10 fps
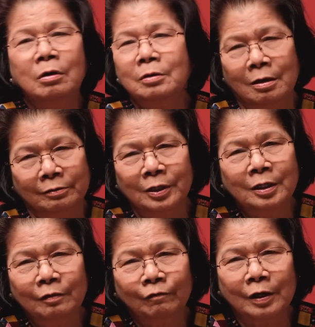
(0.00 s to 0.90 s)
có cần
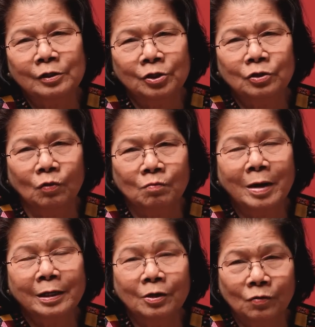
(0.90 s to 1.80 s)
thiết phải sử dụng
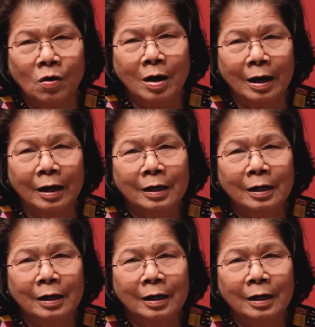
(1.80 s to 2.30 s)
máy điều hòa.